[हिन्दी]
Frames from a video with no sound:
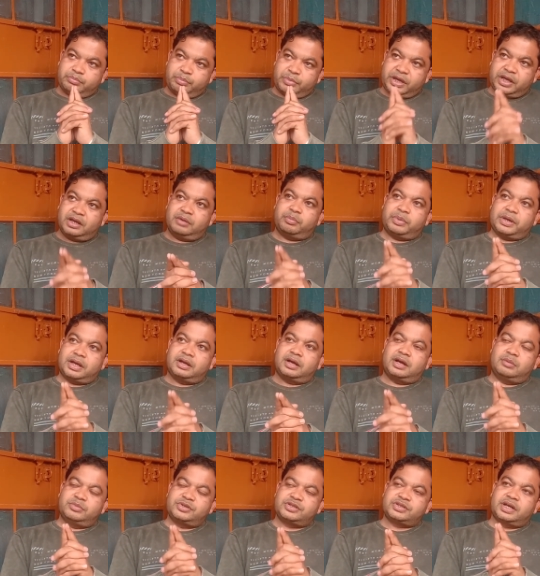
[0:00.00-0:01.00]
मेन
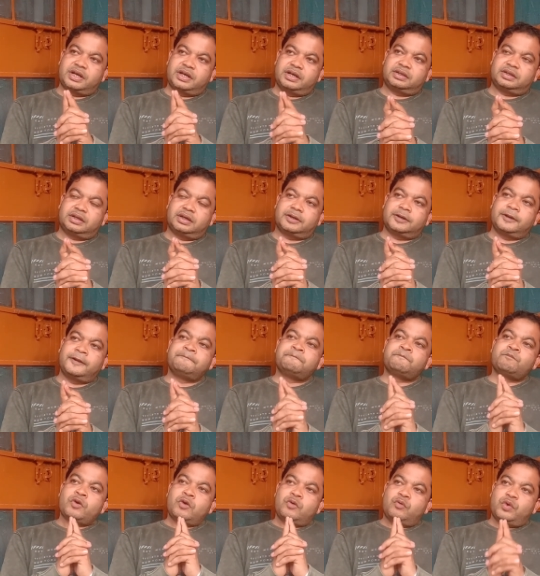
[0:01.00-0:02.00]
पहलगाम स्टैंड तक
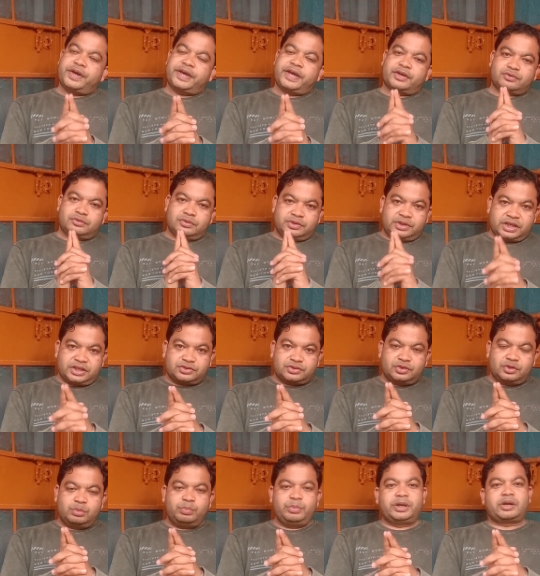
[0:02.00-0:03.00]
वो है 110
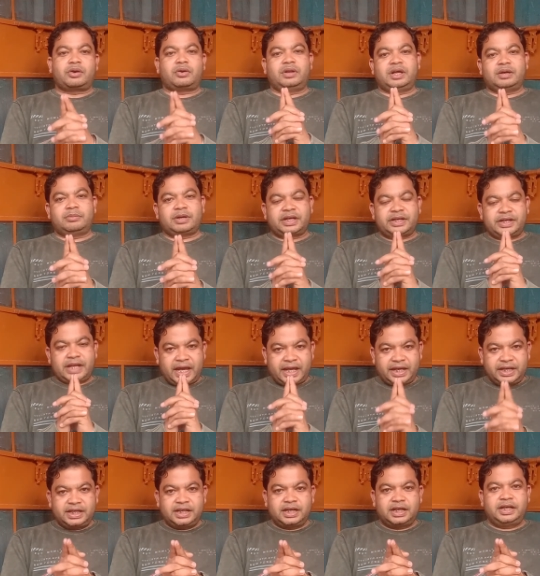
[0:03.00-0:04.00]
किलोमीटर और लगभग
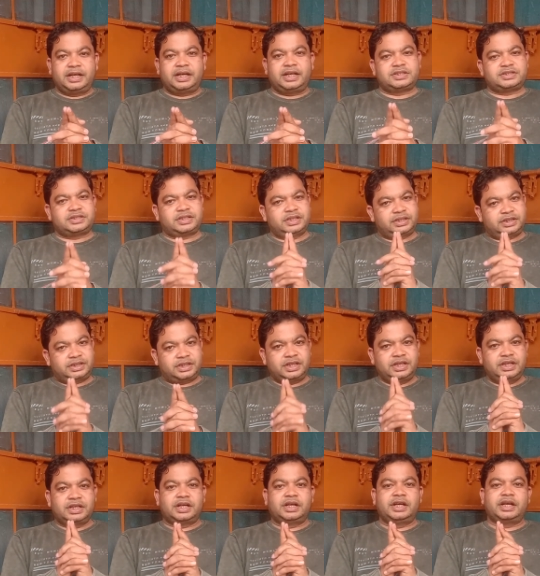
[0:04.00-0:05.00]
ढाई घंटे से
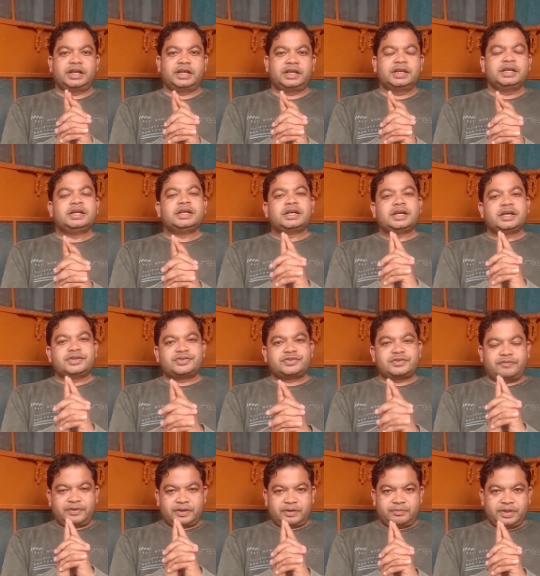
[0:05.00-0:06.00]
तीन घंटे इस
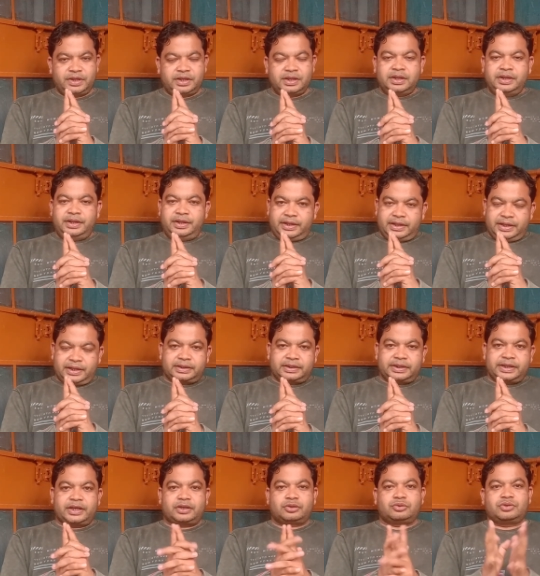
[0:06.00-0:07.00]
सफ़र में
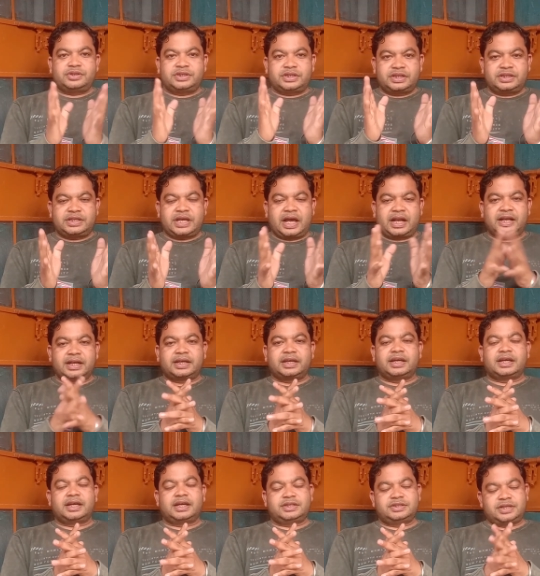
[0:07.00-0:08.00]
लगते हैं तो ये ध्यान
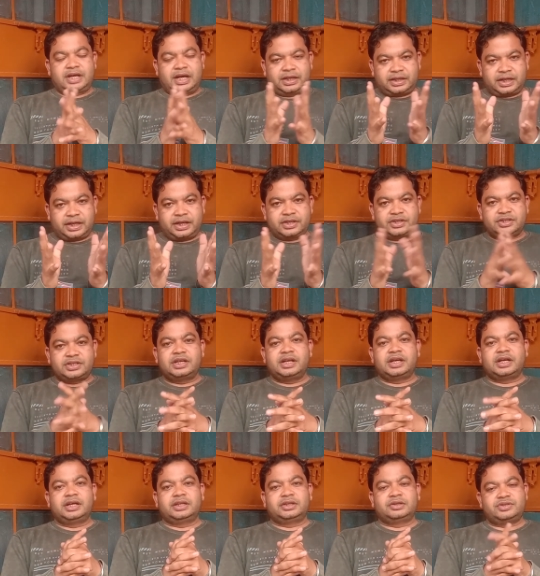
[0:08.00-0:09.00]
रखिएगा जानकारी अच्छी
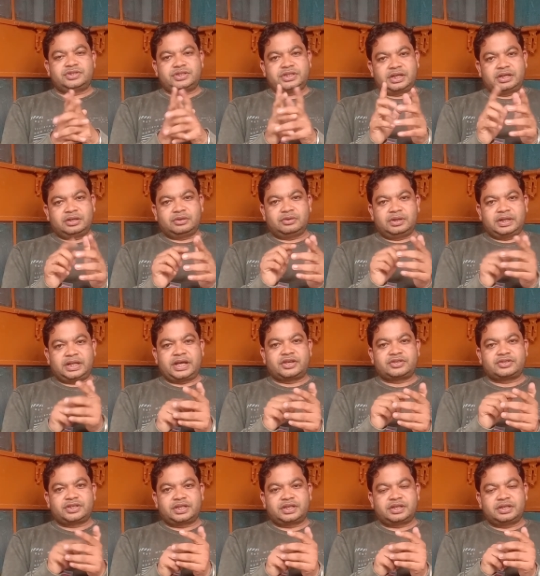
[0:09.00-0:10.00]
लगे तो चैनल को
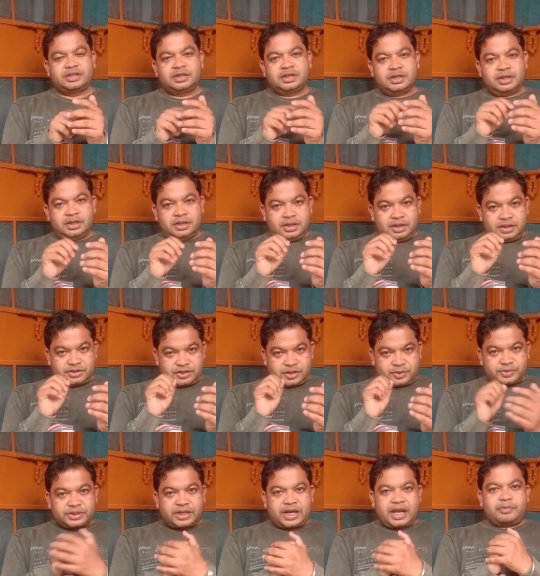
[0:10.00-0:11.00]
लाइक शेयर
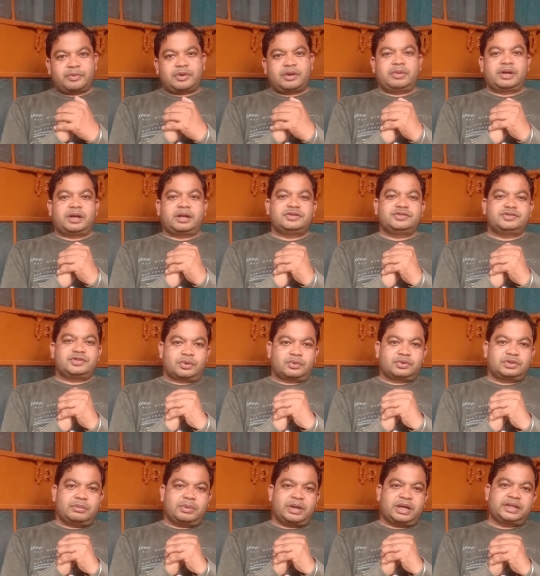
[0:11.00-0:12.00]
सब्सक्राइब का बटन
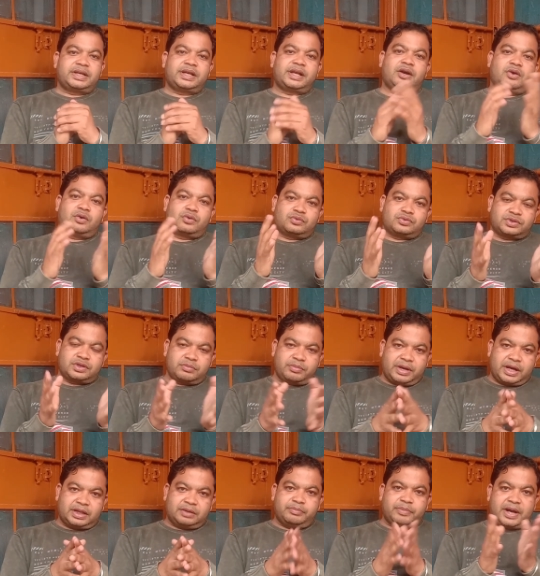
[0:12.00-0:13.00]
ज़रूर दबा देना और उसके
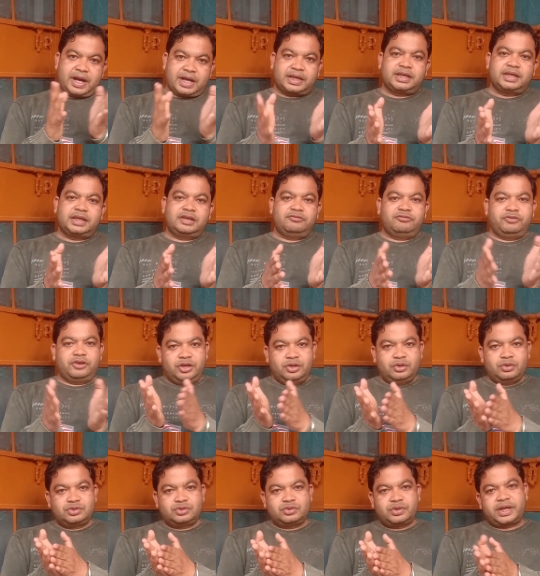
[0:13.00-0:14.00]
बाद बाकी की
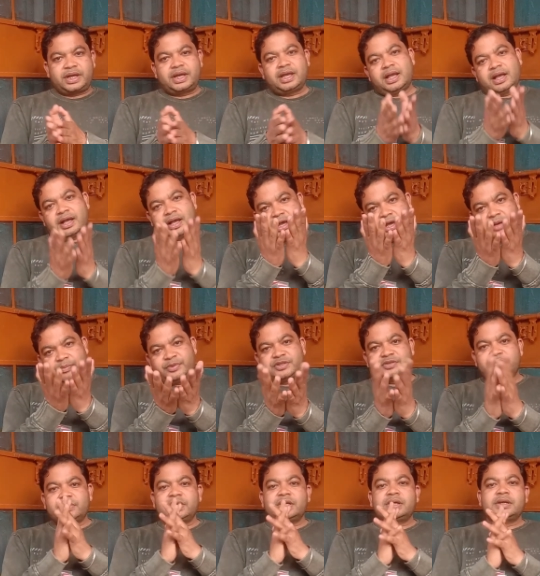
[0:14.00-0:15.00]
वीडियो जो है आप
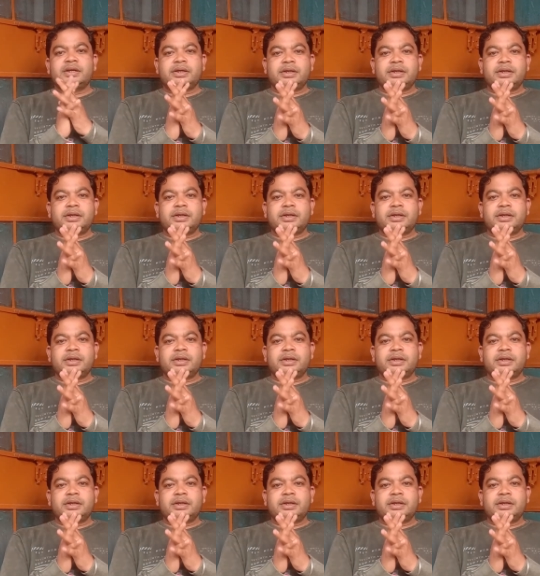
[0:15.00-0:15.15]
इसमें